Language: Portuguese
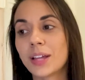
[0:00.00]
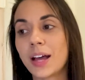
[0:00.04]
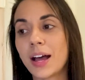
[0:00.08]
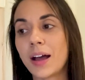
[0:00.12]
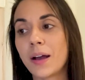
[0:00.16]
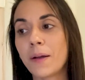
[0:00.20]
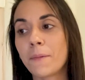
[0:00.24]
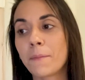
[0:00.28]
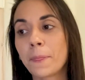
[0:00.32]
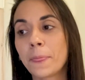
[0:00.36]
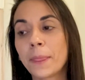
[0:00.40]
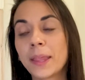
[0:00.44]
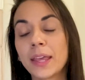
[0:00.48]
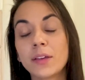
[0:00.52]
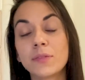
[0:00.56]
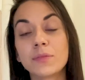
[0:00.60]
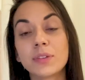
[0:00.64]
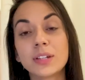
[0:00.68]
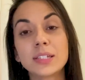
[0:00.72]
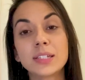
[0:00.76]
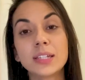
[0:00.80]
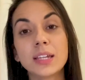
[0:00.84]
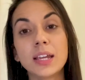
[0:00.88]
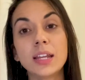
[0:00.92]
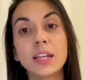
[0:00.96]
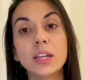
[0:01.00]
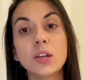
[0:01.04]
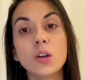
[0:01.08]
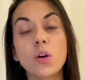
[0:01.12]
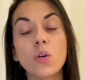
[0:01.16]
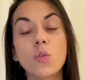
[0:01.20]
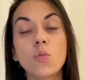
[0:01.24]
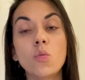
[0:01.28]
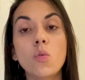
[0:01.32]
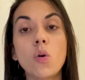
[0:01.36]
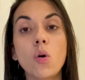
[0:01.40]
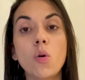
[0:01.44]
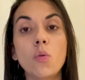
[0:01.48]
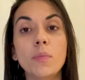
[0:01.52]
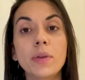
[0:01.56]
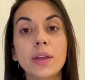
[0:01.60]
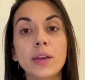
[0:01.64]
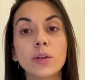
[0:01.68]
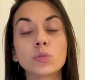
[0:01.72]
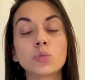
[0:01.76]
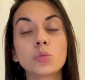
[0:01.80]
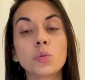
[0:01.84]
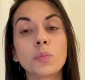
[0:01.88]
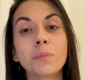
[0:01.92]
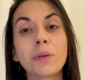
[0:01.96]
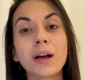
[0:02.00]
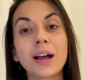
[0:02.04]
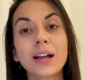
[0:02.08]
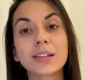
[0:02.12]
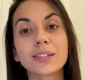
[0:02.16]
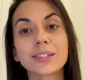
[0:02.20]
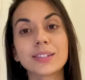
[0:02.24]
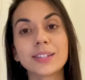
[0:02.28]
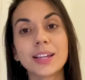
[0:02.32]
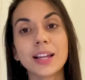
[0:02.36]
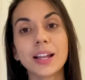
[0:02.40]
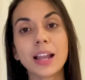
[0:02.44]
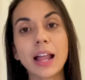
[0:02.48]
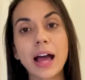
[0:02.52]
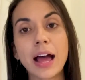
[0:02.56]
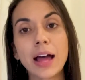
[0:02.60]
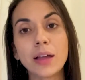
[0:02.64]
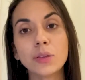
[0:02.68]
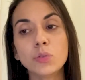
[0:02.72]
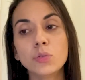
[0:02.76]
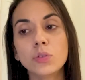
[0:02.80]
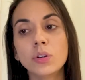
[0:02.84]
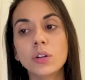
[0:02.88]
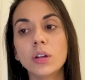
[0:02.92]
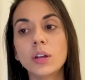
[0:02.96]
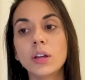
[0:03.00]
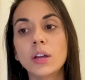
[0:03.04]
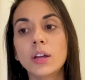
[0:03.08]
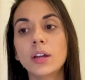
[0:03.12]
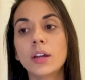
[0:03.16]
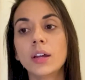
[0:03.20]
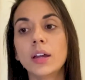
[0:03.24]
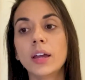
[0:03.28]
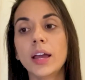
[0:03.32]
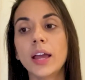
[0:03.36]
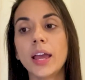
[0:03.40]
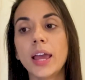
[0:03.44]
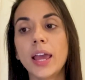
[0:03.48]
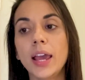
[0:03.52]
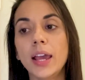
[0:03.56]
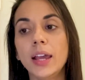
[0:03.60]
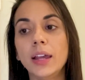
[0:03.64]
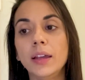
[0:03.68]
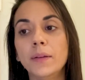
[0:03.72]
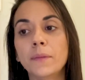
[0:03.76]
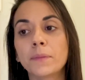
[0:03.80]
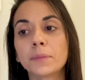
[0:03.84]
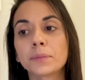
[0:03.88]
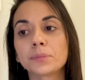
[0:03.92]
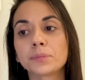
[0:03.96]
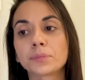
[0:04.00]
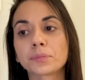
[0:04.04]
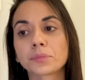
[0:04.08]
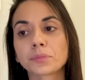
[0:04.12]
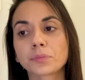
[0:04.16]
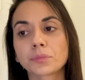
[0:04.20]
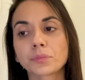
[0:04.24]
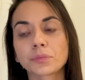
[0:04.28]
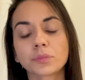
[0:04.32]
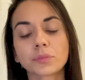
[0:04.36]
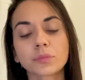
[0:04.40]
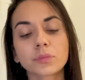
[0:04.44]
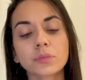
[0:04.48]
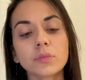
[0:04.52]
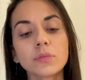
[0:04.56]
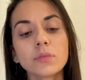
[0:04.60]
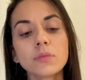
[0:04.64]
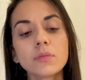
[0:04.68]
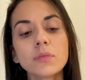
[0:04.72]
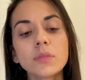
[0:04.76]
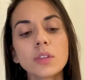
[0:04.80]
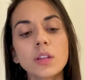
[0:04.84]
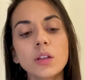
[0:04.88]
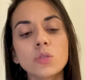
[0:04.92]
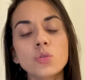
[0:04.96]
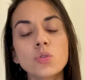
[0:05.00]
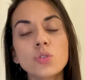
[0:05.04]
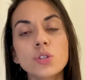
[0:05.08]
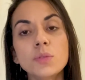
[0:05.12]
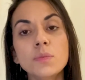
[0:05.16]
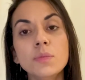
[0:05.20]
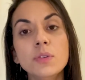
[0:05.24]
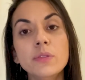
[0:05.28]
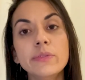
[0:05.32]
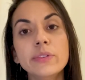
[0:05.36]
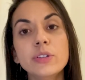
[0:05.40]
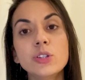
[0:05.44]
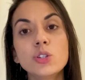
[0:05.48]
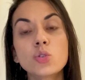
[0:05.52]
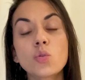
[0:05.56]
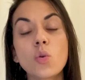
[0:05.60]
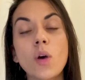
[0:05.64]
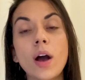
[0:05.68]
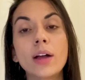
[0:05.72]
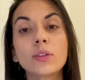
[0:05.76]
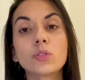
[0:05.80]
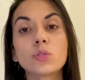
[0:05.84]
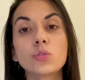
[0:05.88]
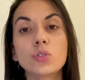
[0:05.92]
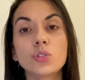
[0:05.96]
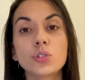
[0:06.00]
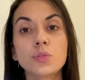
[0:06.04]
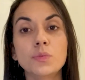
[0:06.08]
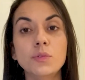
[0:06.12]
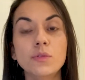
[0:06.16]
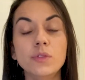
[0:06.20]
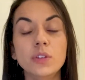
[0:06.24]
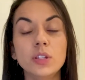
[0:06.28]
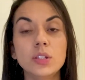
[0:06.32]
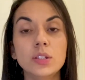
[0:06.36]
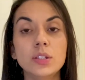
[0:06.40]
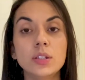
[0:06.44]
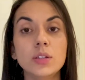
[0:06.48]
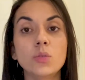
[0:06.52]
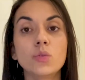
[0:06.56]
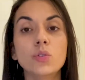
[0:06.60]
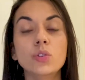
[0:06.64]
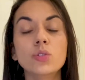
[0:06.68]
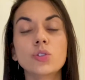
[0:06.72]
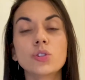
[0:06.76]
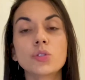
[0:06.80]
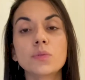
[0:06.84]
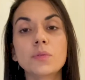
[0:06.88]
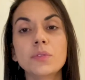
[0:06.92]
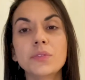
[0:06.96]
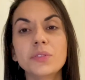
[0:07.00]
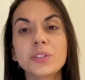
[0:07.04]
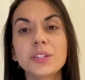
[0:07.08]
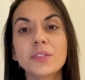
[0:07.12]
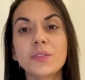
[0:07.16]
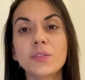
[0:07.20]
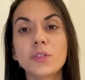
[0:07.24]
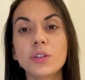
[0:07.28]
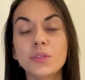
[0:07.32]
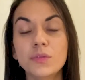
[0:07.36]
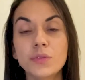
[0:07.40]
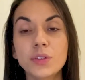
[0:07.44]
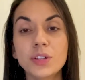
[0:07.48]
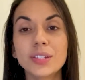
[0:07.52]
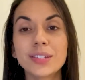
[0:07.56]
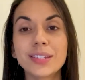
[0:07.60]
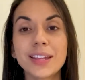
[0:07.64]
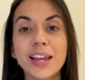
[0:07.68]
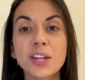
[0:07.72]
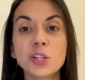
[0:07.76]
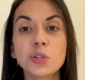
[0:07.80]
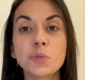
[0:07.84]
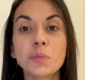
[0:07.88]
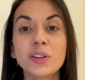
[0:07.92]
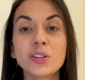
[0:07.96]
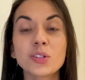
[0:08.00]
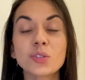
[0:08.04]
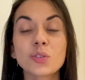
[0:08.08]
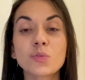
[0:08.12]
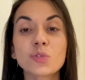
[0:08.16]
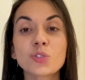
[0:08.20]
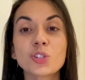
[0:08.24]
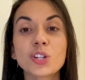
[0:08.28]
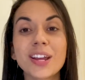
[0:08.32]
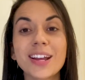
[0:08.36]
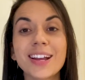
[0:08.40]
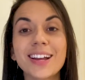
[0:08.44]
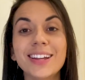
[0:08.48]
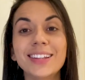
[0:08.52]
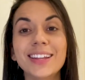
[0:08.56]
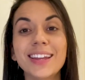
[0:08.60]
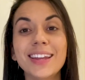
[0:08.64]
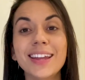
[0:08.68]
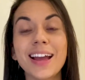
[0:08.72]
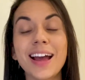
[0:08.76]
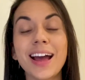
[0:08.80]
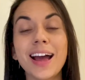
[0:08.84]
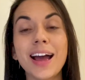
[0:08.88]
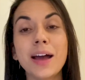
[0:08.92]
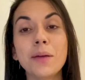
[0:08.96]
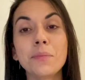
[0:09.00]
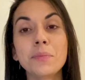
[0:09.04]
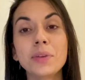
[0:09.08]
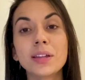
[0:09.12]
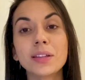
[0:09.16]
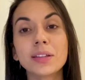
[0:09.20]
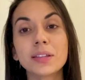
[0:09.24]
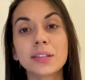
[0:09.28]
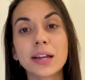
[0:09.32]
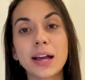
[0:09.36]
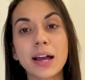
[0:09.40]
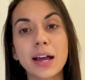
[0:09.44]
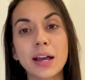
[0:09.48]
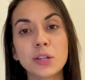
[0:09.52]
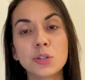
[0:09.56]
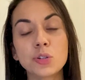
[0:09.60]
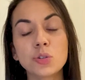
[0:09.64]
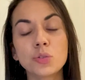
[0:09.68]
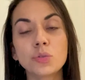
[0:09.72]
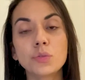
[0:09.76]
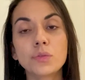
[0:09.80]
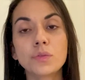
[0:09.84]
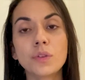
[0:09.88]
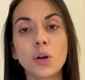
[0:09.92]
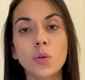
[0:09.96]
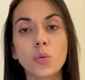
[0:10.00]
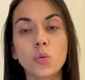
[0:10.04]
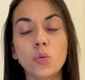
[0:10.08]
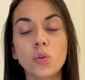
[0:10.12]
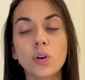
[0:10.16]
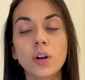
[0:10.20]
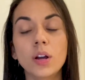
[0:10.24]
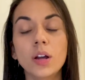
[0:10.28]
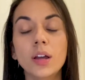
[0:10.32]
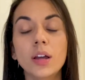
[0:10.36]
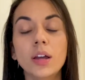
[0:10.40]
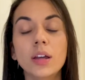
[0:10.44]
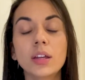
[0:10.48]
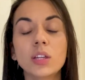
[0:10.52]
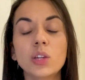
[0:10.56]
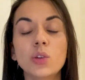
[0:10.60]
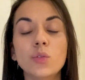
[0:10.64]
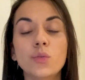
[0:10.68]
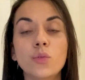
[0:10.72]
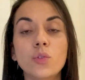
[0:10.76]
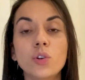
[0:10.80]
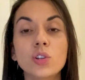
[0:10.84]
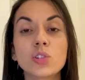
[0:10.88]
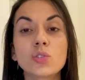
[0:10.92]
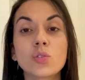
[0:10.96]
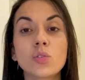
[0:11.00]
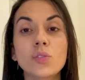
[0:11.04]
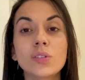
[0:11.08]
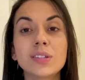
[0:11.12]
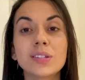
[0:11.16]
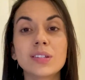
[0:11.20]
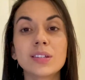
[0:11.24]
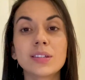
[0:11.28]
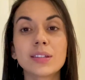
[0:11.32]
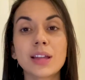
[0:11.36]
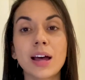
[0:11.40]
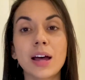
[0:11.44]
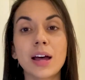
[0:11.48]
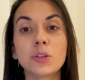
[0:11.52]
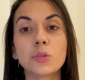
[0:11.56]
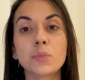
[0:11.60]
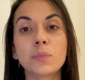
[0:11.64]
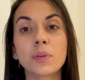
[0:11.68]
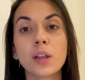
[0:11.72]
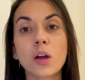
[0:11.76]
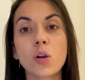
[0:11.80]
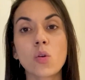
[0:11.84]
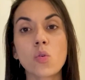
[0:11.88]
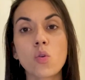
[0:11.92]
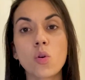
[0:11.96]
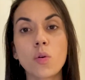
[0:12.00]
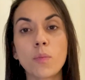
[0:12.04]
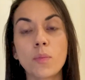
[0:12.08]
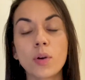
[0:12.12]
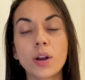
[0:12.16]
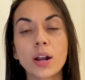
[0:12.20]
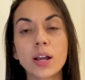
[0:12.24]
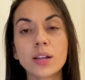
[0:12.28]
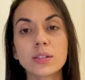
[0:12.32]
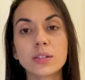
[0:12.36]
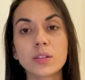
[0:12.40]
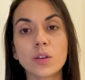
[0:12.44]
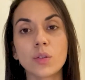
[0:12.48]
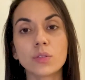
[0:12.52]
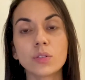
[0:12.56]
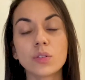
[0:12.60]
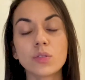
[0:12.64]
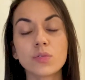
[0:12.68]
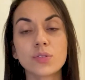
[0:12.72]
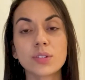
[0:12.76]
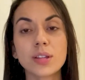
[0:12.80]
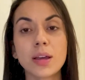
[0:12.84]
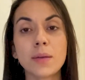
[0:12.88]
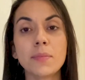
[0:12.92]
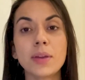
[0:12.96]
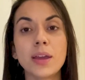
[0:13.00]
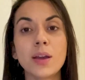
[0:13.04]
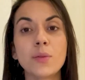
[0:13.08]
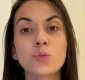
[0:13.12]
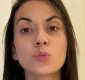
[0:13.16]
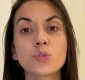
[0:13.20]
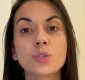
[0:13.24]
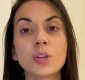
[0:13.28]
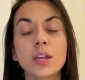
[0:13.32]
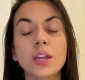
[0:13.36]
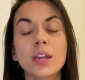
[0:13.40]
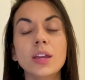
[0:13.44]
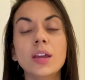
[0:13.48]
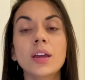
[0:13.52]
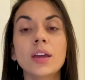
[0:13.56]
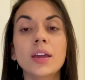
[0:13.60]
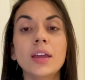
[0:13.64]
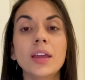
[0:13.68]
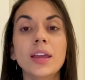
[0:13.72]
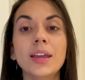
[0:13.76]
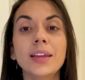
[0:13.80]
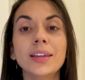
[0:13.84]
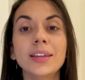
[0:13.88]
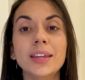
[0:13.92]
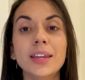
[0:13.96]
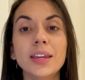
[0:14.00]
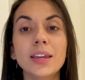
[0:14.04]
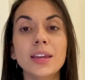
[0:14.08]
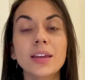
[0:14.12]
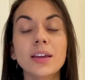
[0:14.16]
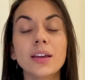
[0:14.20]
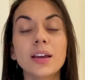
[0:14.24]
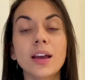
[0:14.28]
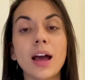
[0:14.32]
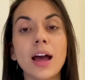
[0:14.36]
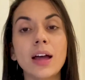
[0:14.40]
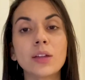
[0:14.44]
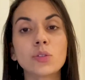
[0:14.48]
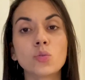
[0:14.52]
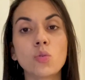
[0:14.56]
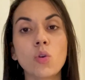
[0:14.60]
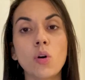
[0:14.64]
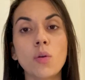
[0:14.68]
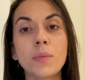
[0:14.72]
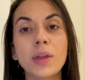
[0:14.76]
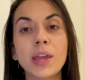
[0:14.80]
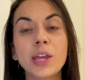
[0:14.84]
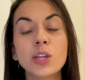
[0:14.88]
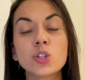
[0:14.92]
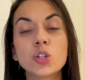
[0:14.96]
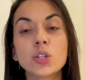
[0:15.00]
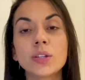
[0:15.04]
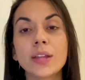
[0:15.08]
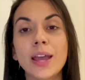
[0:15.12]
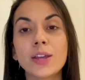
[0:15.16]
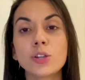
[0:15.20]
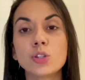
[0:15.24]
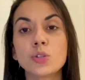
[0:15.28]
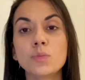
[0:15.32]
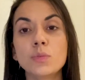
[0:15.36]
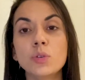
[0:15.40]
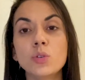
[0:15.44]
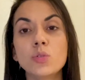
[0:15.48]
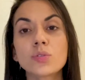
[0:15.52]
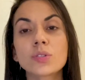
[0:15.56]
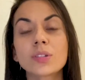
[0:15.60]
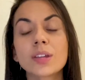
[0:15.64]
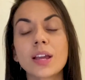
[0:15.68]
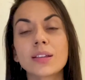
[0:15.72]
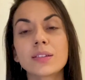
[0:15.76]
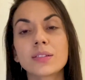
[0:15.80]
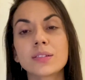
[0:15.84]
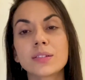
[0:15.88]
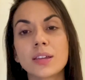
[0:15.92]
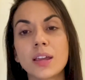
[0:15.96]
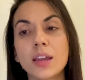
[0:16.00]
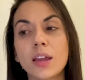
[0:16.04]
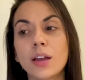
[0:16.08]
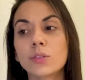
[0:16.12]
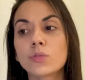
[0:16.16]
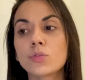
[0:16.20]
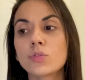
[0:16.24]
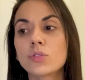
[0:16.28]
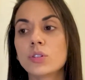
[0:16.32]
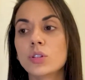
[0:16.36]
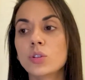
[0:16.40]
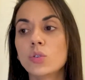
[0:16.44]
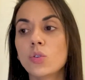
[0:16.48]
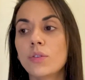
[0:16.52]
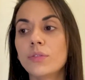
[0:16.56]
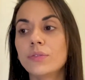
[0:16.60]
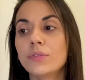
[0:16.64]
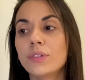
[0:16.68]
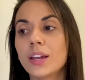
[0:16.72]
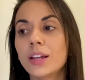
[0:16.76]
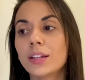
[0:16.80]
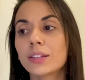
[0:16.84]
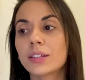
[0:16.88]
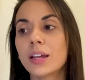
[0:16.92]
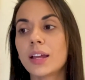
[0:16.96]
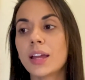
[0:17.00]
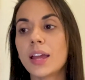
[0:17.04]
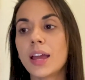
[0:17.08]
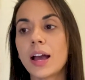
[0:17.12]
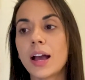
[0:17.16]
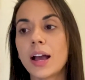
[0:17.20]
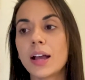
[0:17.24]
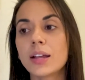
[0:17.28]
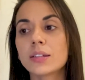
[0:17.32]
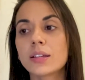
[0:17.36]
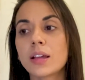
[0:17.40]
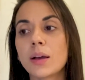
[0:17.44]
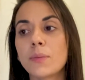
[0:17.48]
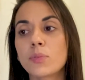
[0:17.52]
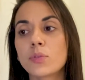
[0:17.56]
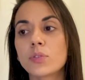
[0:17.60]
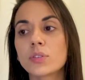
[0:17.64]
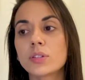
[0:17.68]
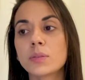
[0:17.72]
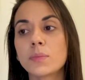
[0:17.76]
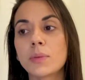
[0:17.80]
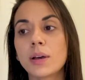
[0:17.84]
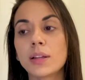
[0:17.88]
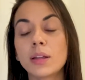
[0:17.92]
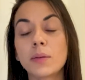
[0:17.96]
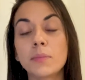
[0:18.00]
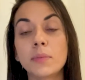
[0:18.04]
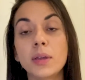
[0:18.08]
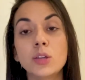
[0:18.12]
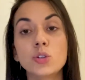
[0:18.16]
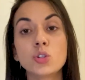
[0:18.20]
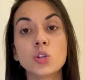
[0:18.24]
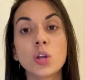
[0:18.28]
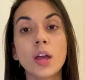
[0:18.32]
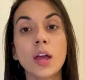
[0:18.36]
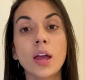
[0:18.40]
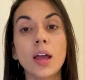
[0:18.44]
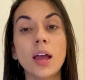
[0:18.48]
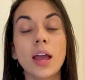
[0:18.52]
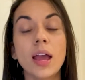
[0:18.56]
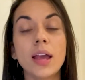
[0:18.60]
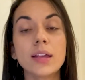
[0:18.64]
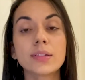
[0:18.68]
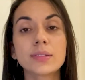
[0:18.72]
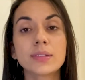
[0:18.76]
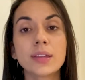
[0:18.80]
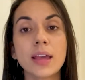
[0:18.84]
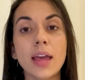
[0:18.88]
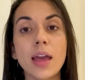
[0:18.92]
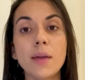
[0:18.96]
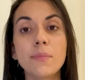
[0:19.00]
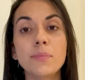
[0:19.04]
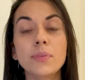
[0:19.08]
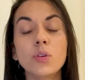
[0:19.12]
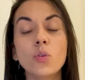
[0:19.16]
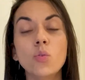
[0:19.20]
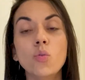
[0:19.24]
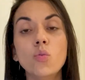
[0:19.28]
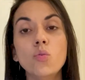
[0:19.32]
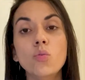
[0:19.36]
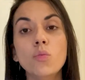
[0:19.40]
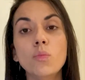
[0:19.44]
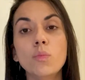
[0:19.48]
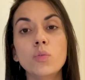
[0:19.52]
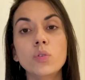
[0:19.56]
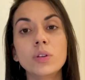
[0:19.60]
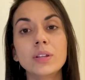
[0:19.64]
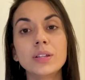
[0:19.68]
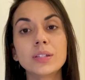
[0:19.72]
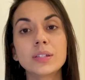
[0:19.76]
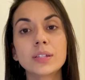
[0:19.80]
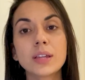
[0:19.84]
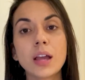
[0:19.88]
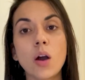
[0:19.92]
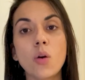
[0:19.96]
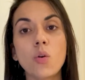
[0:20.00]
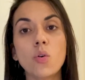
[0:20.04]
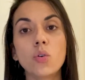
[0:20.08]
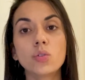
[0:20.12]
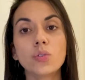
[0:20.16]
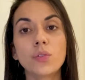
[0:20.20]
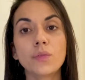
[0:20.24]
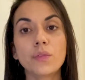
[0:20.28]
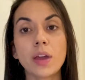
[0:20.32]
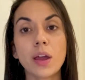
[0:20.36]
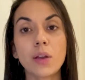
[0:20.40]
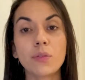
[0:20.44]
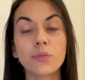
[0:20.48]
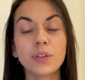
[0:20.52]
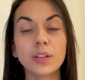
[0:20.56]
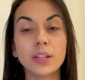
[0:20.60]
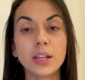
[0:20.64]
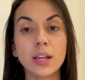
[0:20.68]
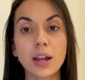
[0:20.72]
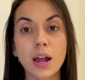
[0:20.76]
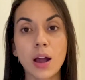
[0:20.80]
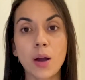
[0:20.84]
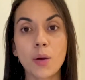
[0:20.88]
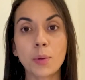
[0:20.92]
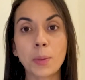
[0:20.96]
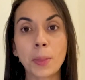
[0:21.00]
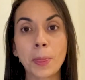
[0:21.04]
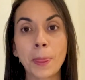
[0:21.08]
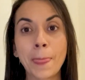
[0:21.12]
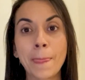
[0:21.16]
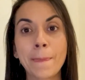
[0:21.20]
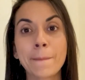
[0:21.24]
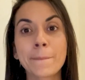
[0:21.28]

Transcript: tá? Mas seria um aumento parcelado em 2024, 2025 e 2026, mas não chega nem à metade do valor que foi solicitado pela corporação. Então sabemos aí que atualmente R$ 10.790 aproximadamente recebe um policial rodoviário federal.